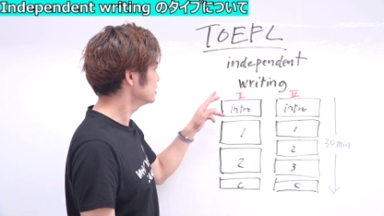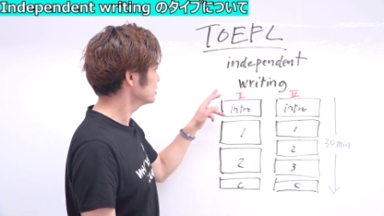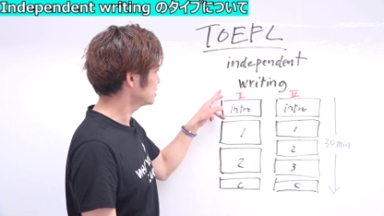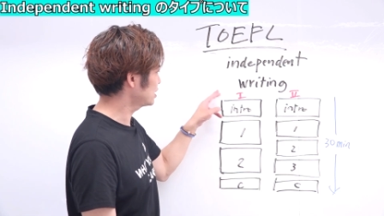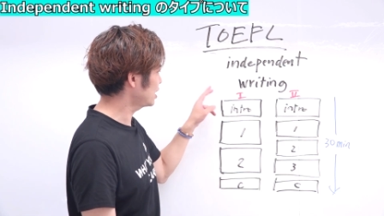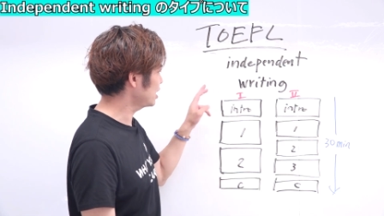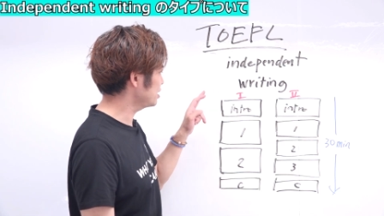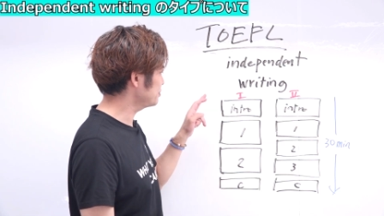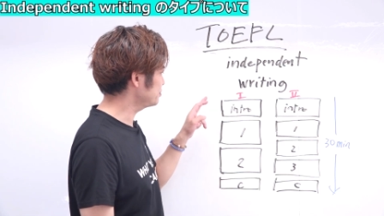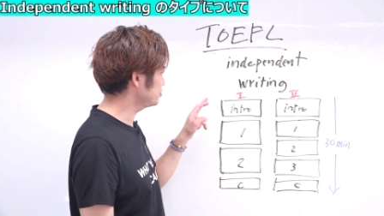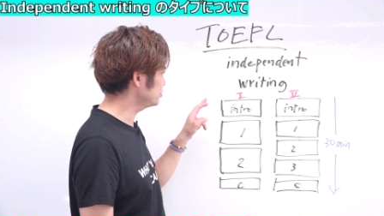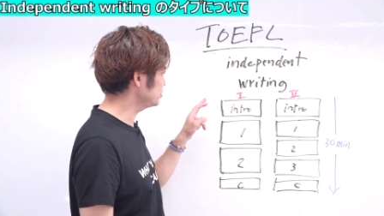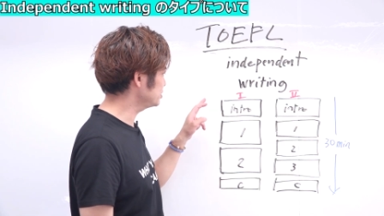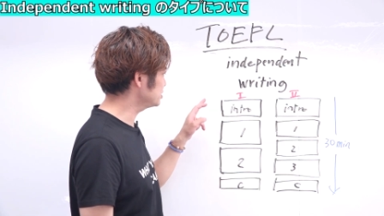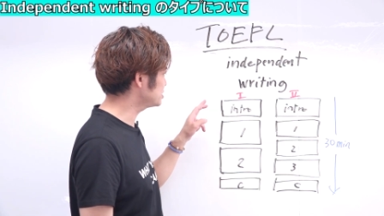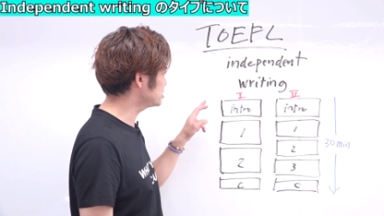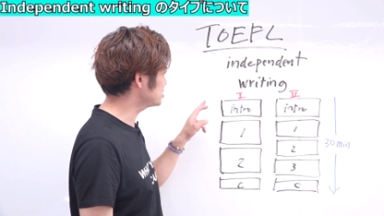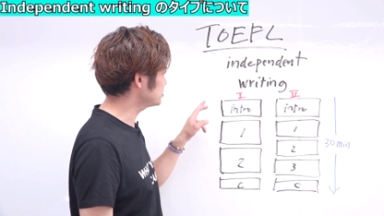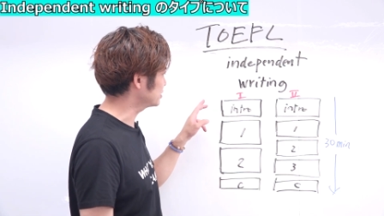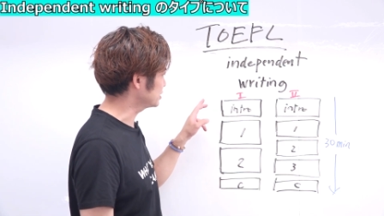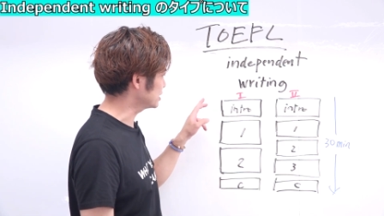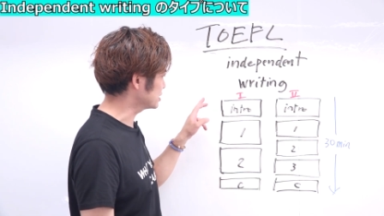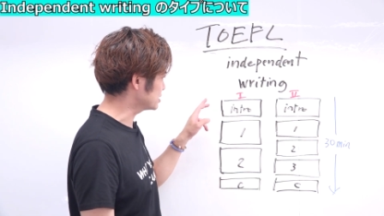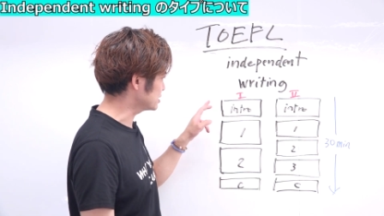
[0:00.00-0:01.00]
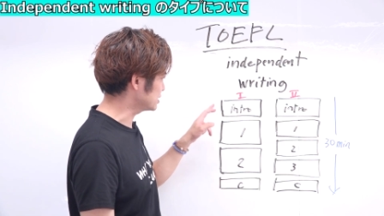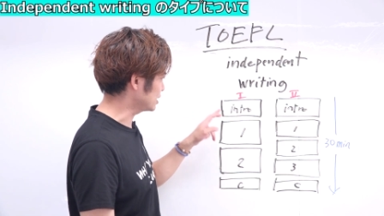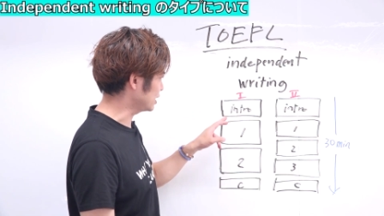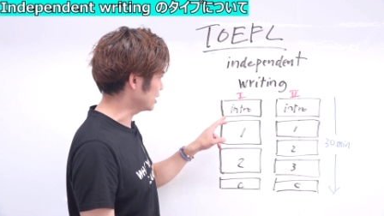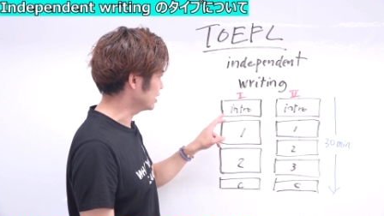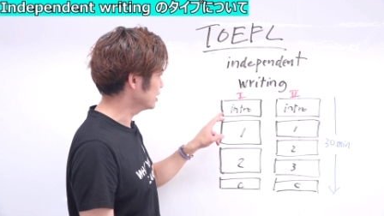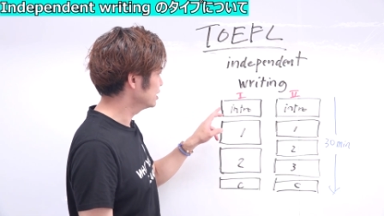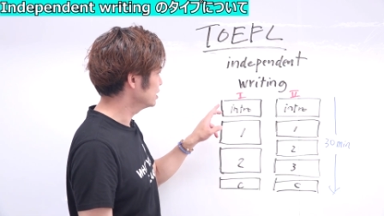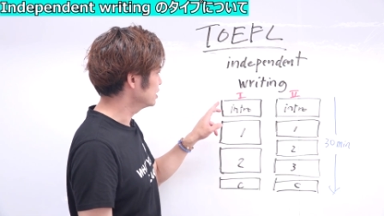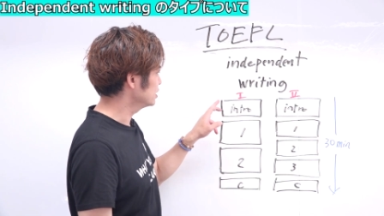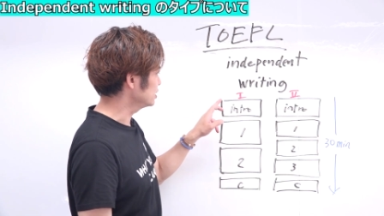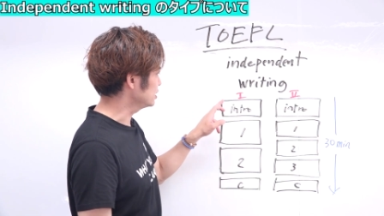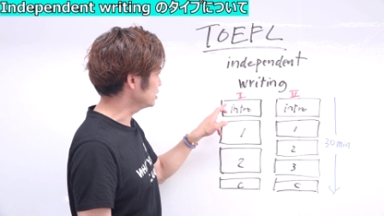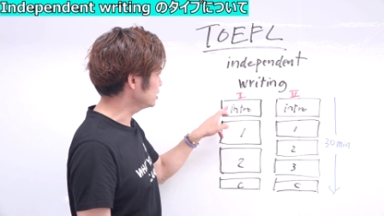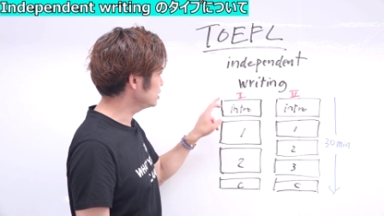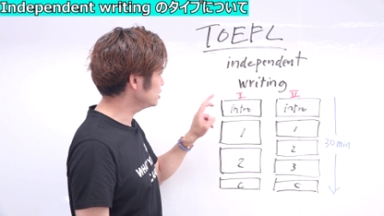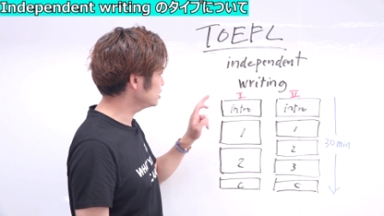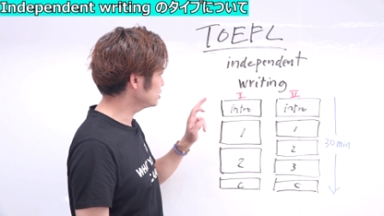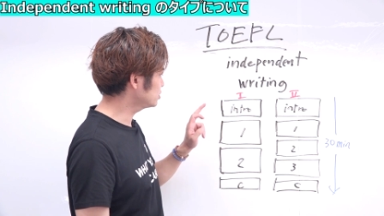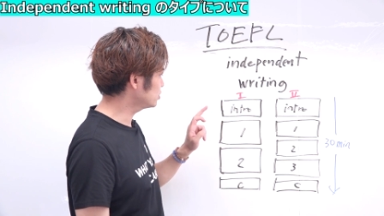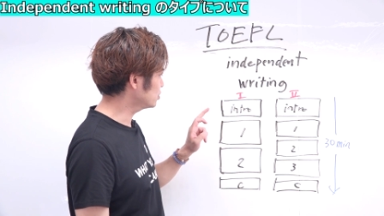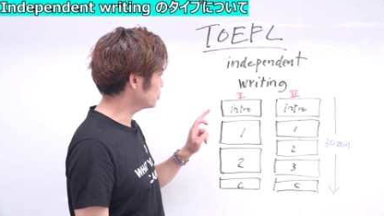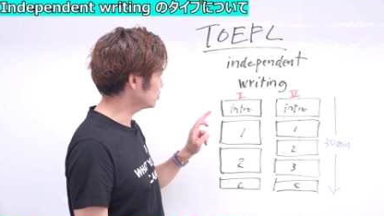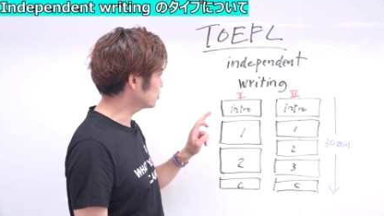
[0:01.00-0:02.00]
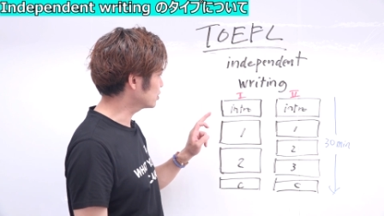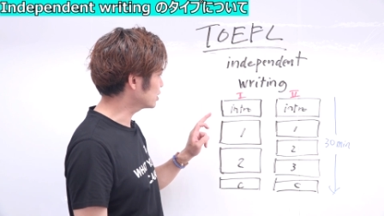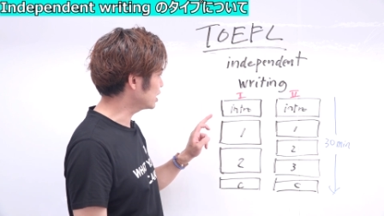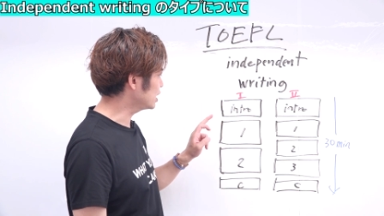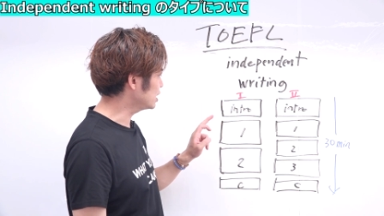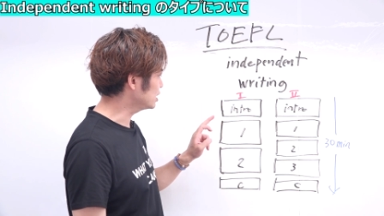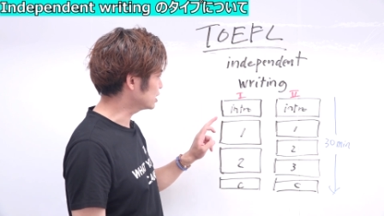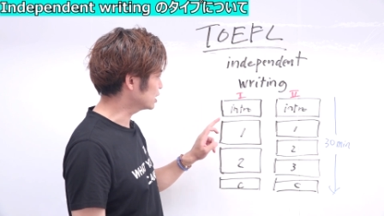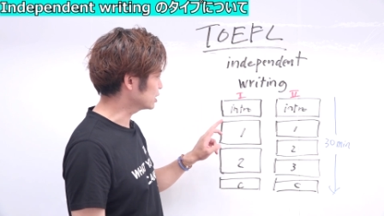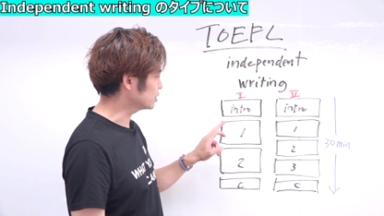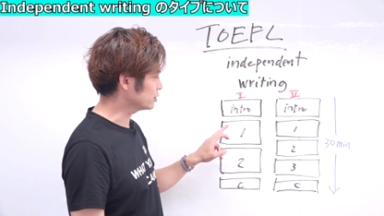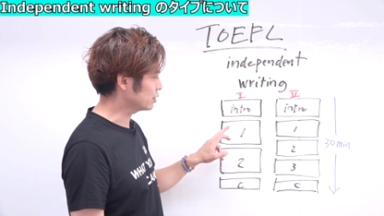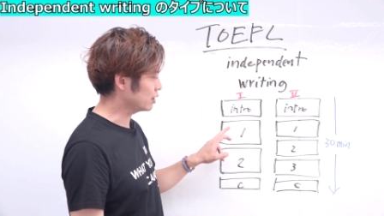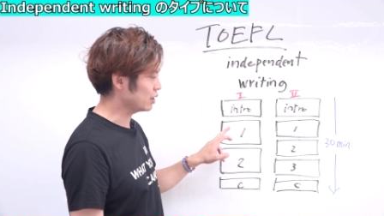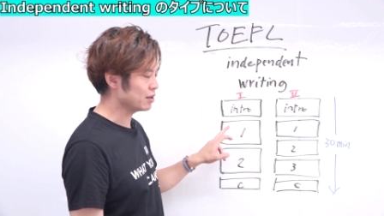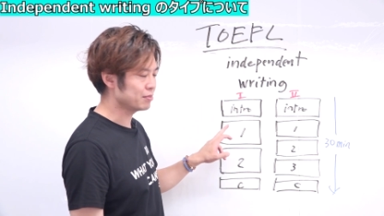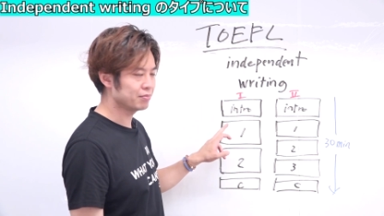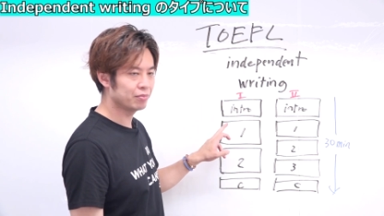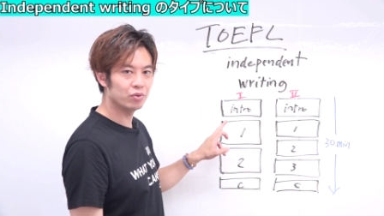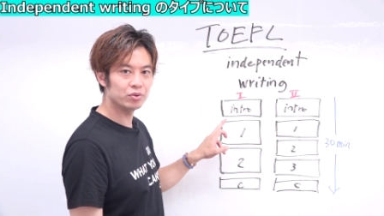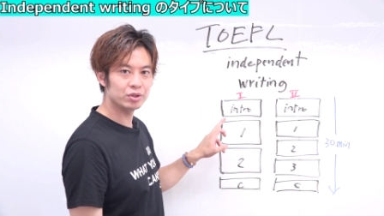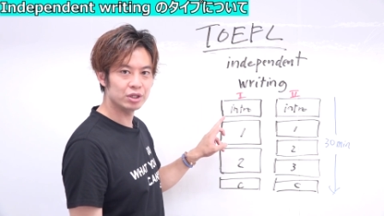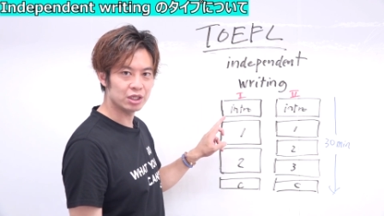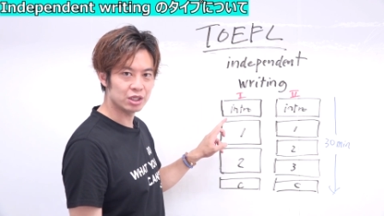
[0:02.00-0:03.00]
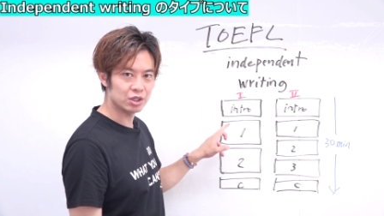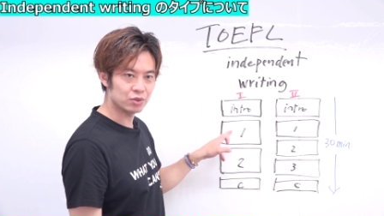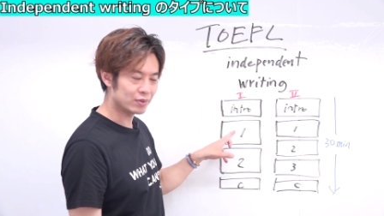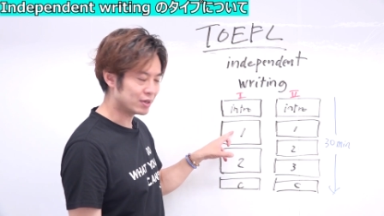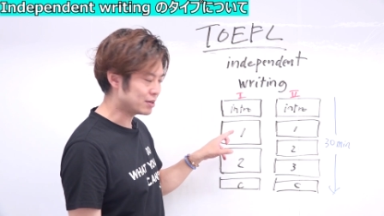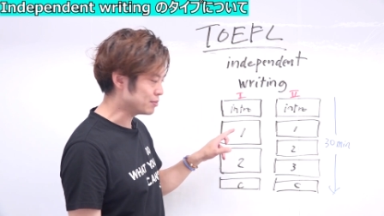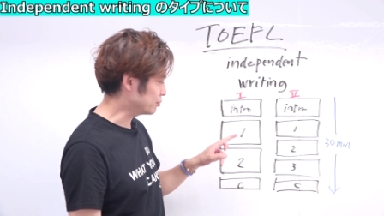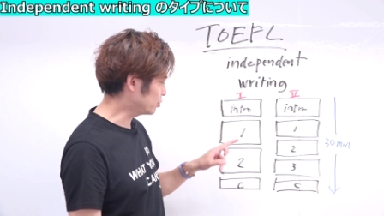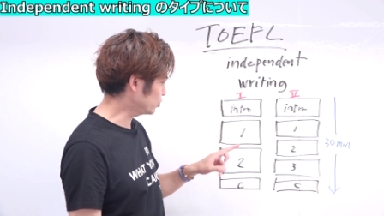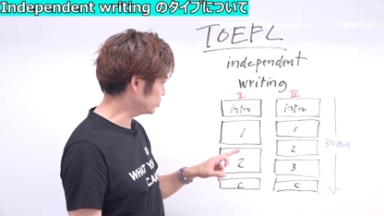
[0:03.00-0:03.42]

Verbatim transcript: タイプ1はですね、イントロを書いた後で、ボディ1、